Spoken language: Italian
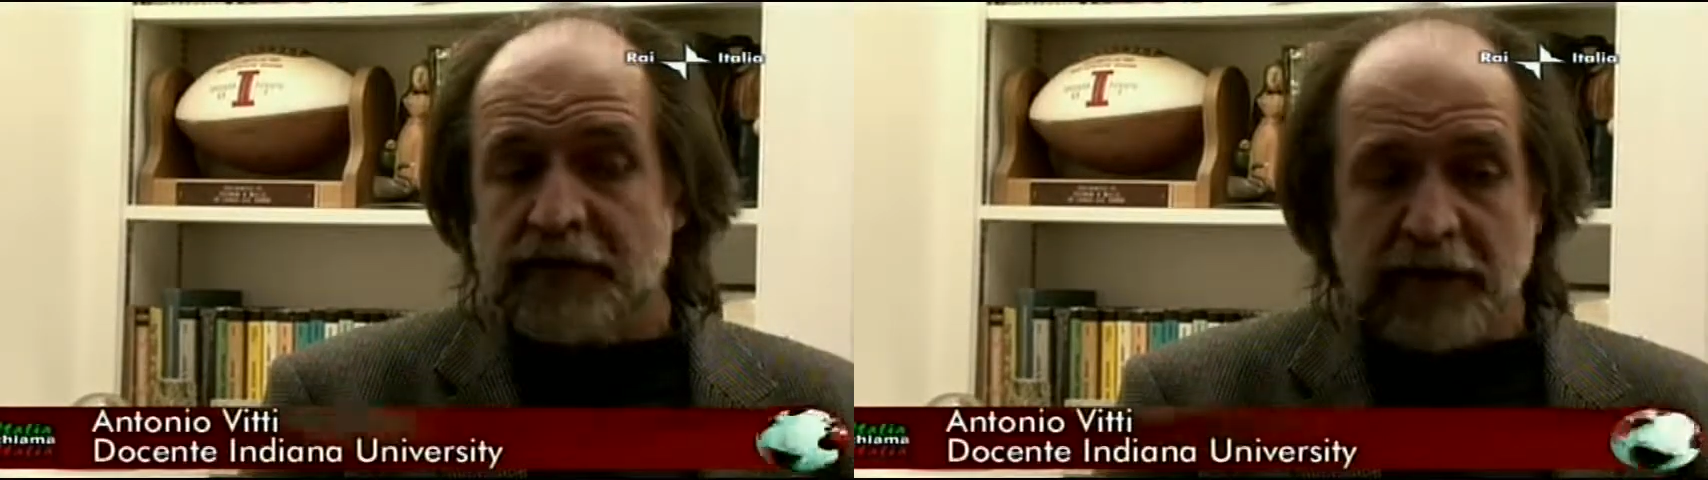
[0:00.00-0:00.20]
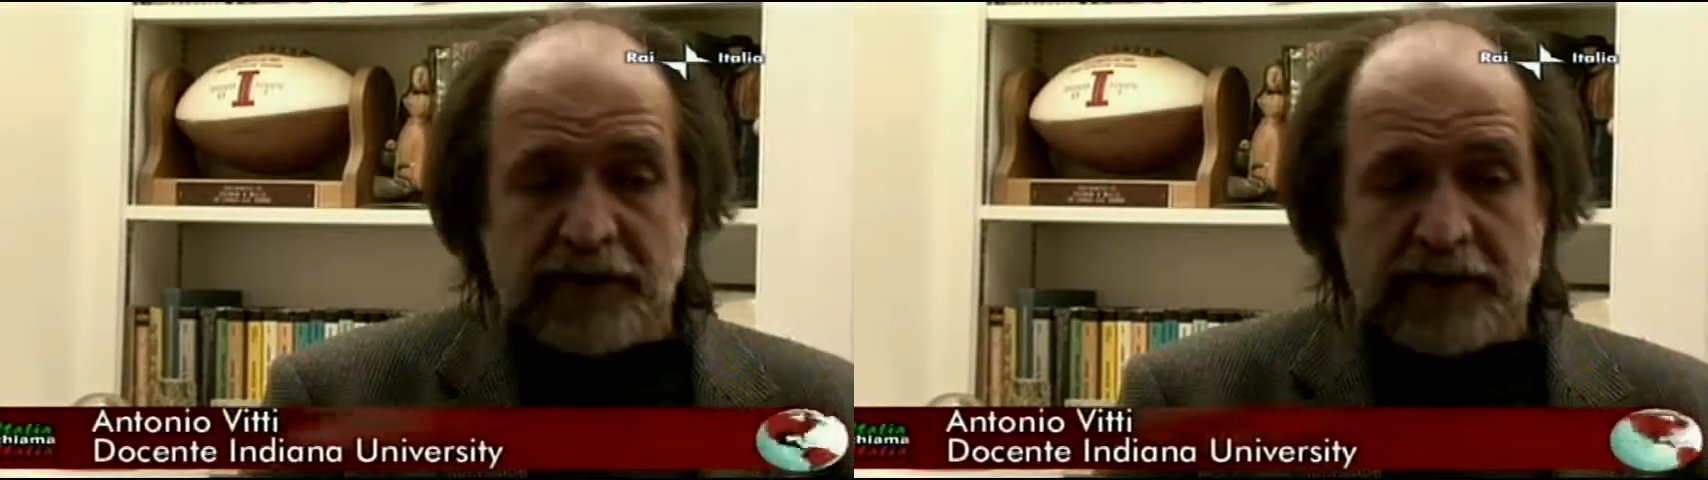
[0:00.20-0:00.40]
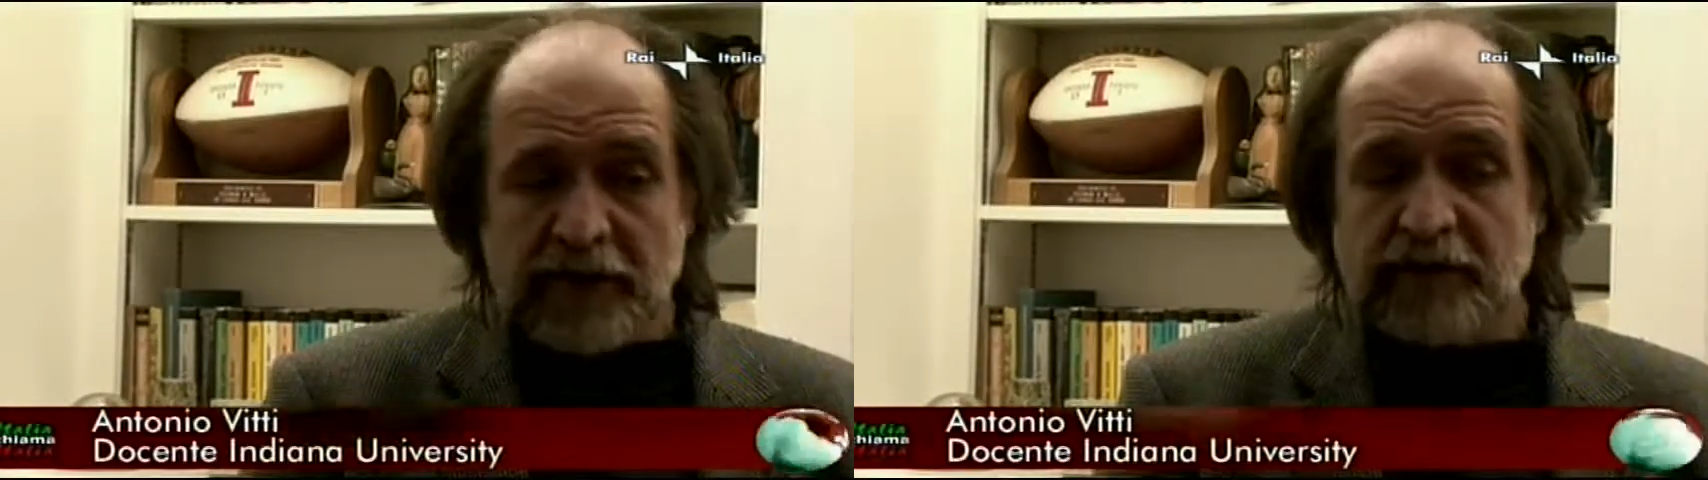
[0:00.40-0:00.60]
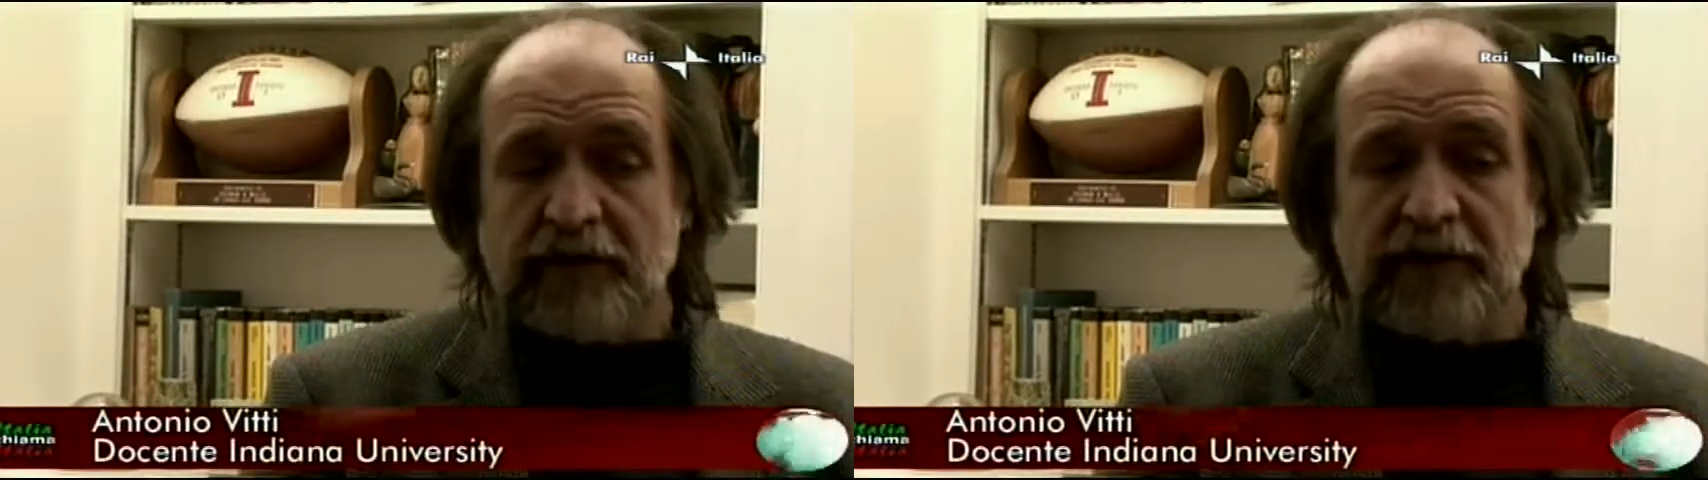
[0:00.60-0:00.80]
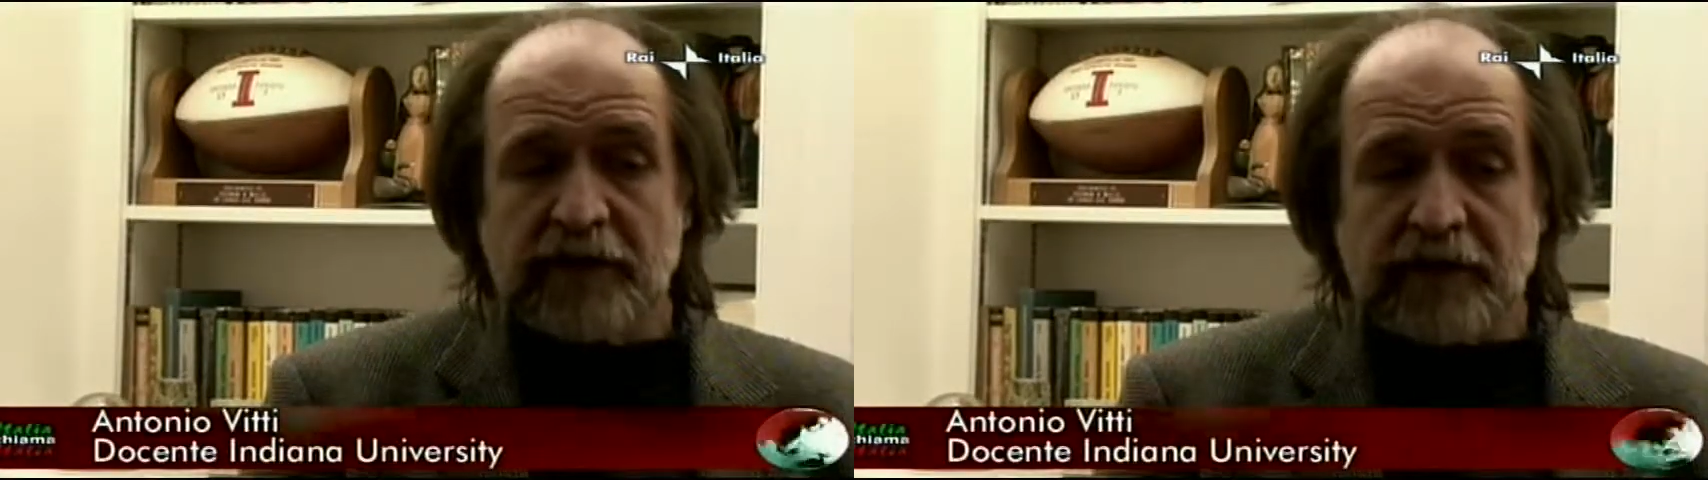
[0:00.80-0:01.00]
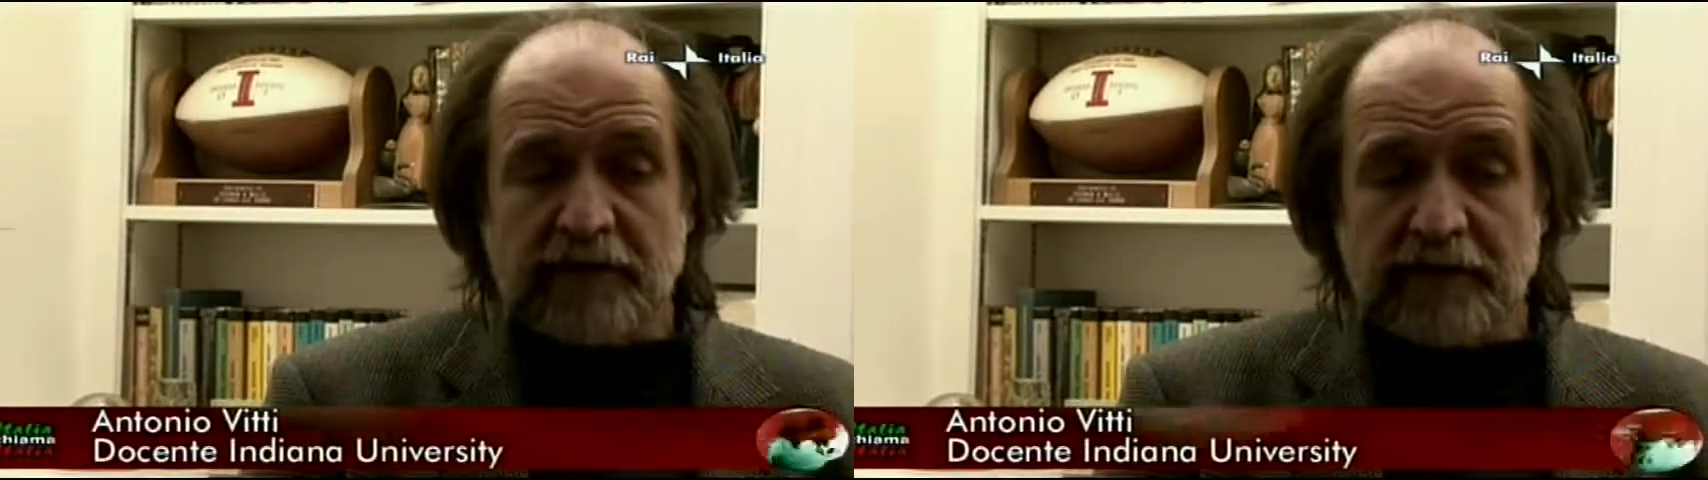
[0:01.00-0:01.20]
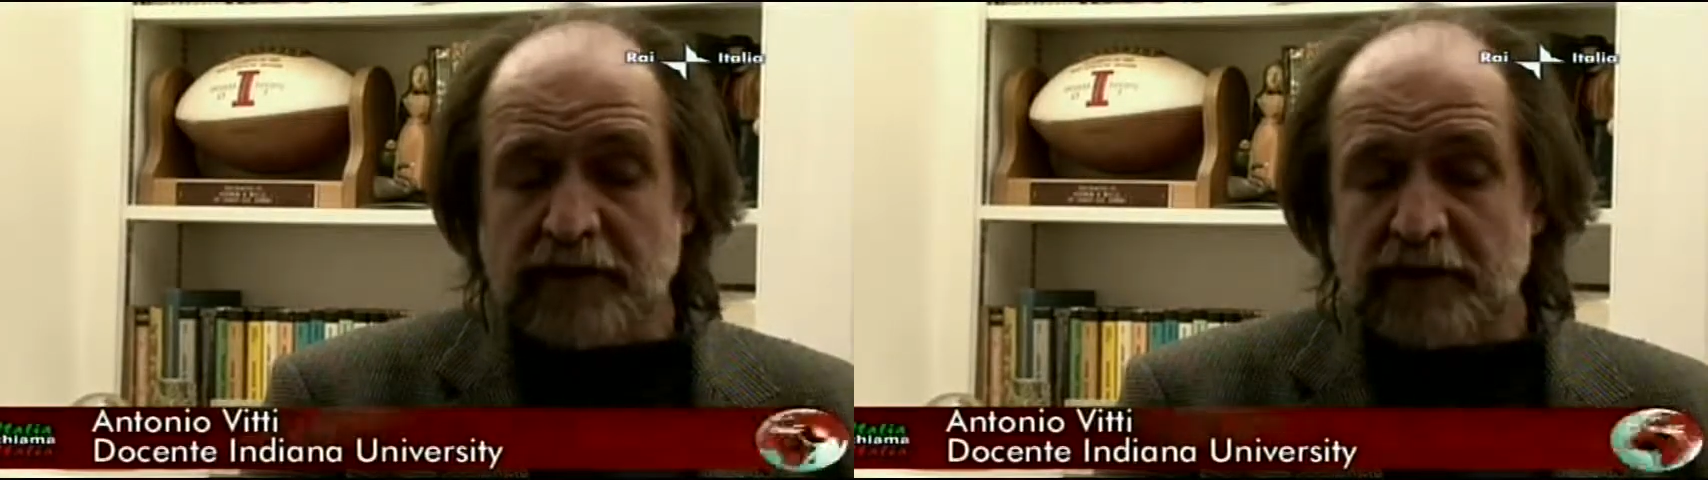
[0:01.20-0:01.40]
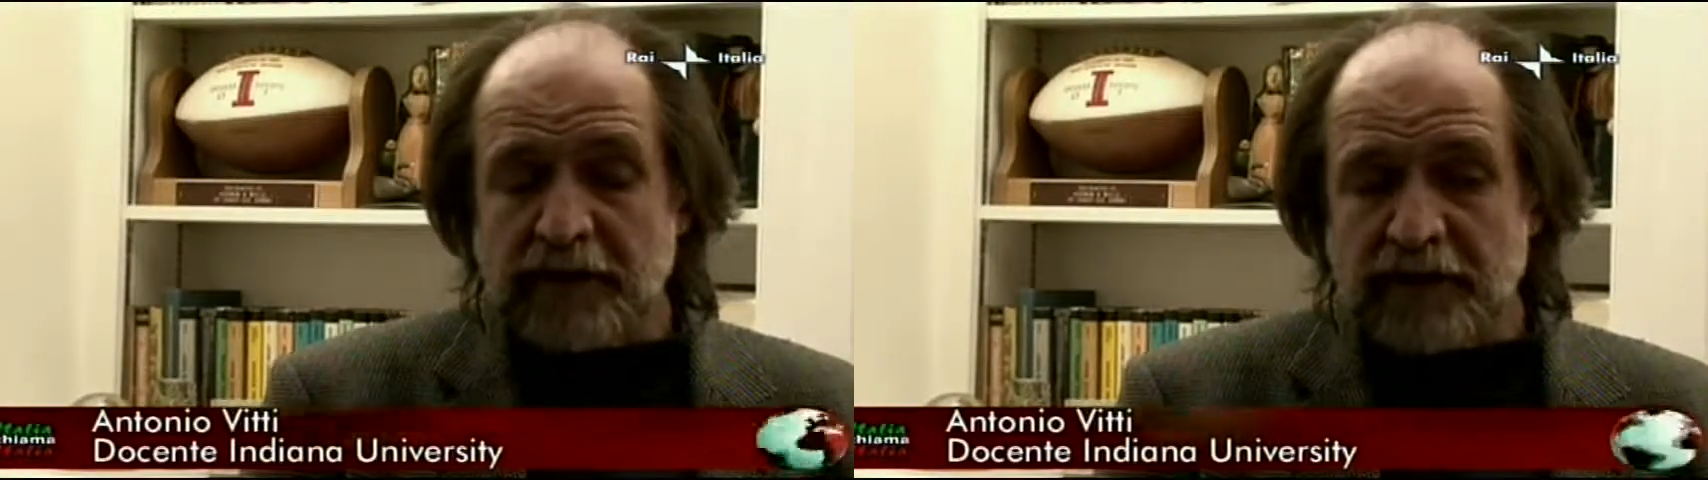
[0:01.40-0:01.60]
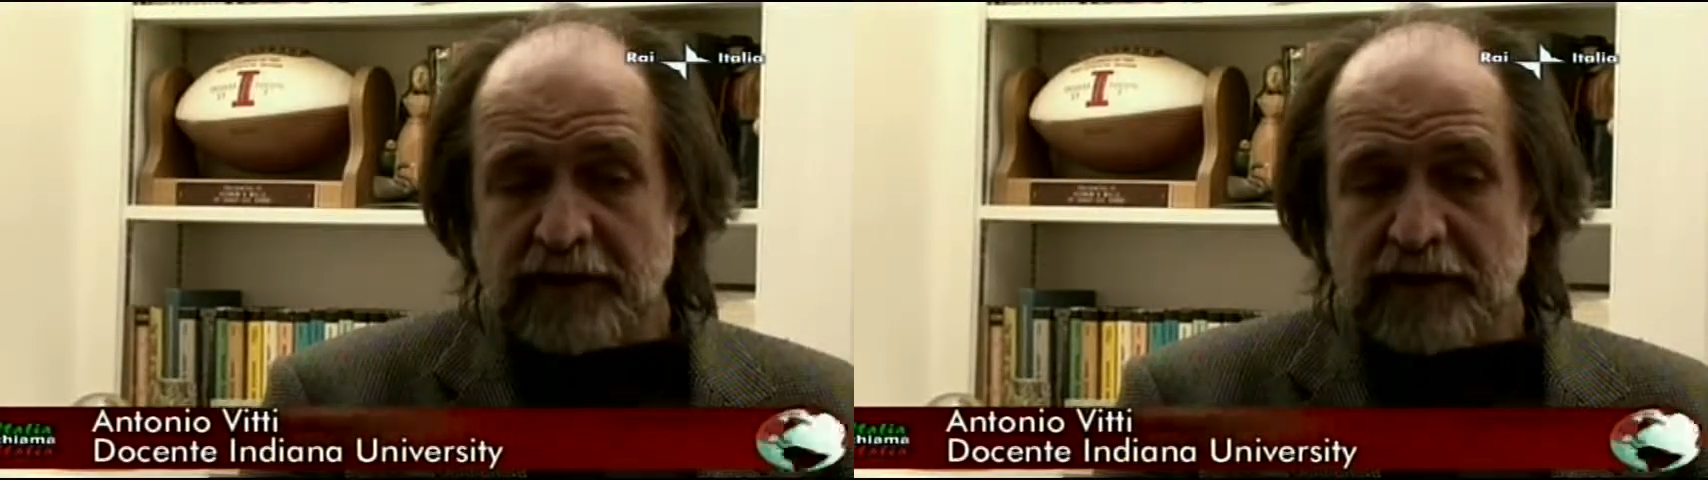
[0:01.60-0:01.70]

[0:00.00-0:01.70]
sceneggiatori, attori,